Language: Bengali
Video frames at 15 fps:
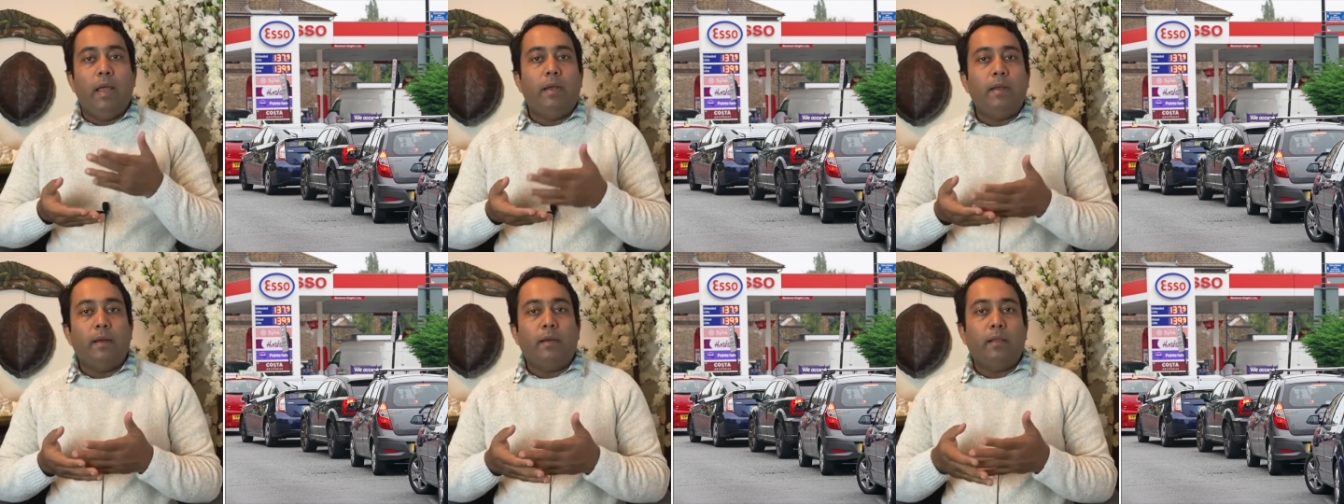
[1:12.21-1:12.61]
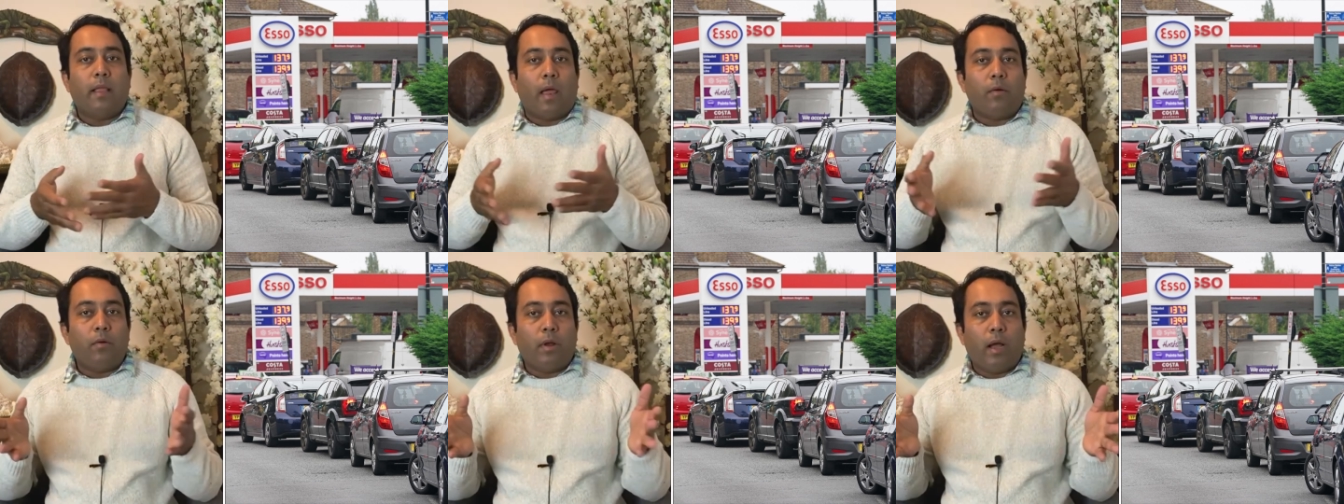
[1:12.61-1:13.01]
এটি একটি
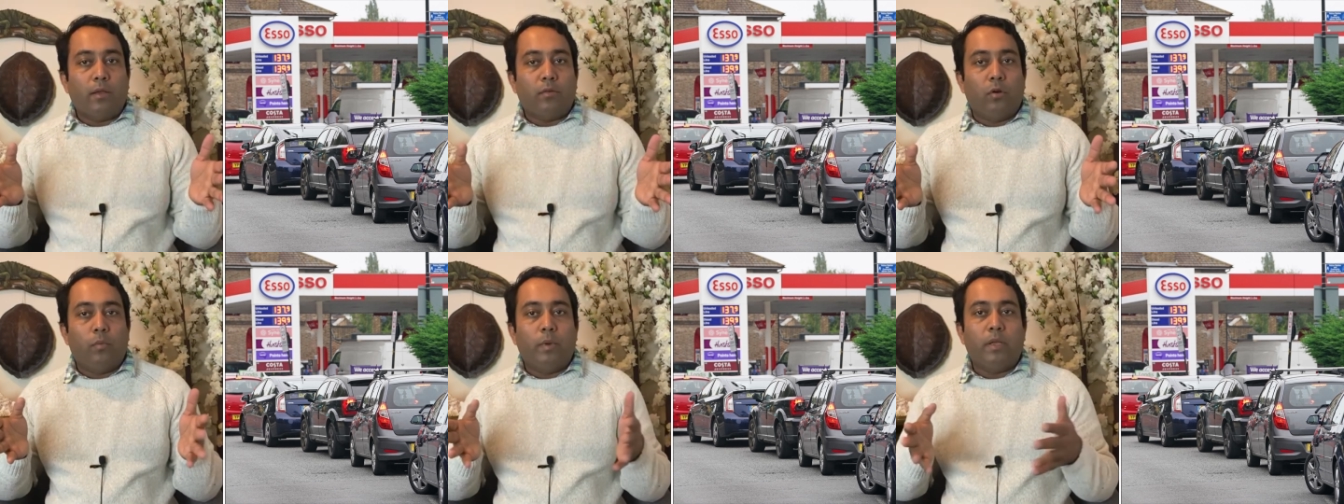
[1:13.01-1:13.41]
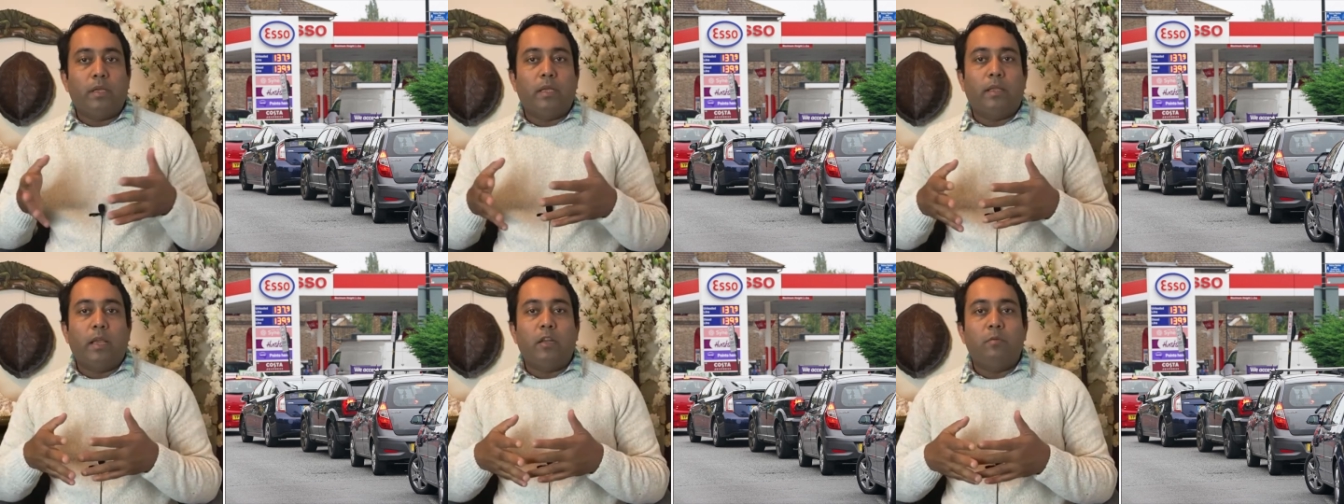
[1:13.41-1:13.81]
দারুণ কাজ হবে
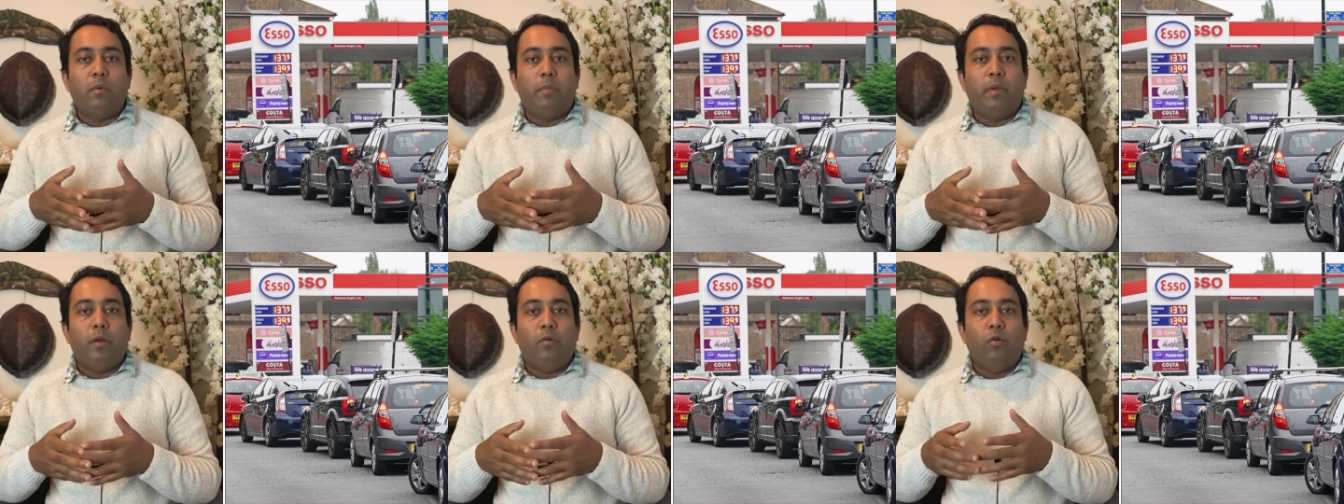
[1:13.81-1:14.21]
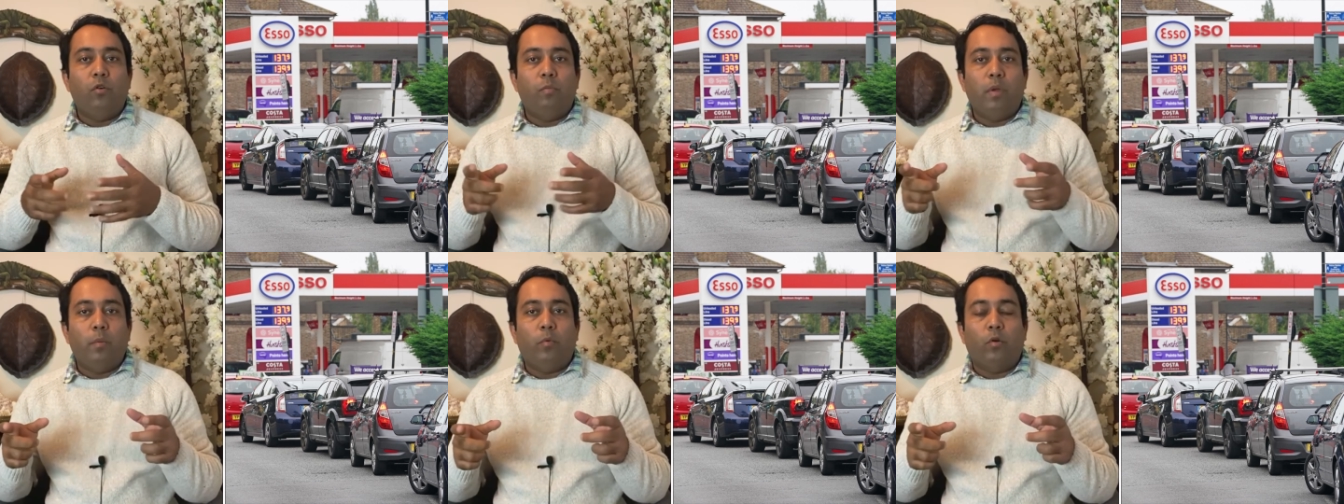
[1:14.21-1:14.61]
যে দেশব্যাপী
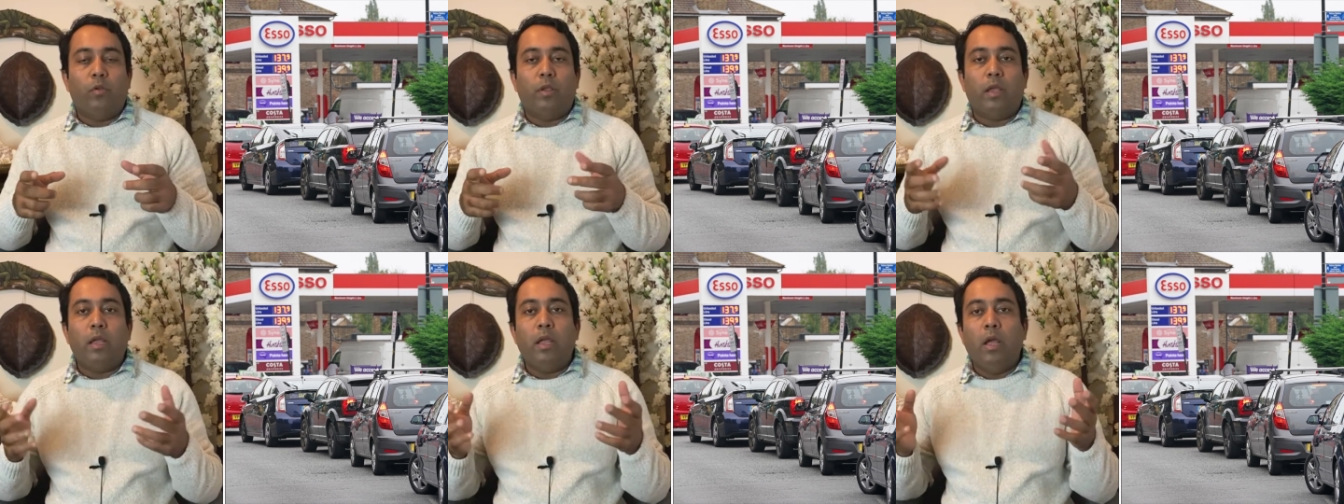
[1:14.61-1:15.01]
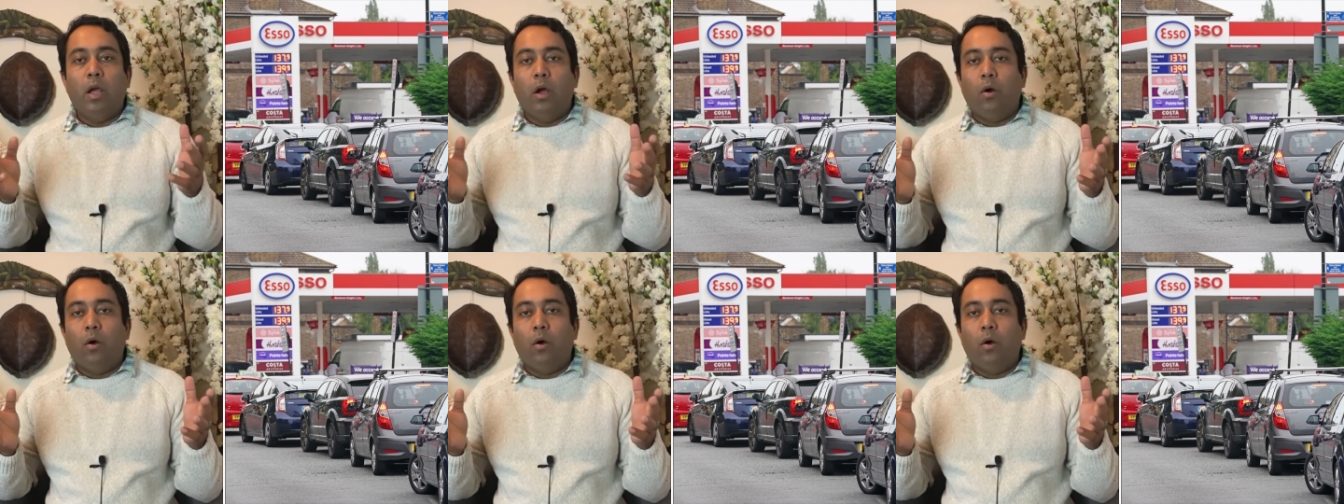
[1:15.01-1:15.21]
রোডম্যাপ অনুযায়ী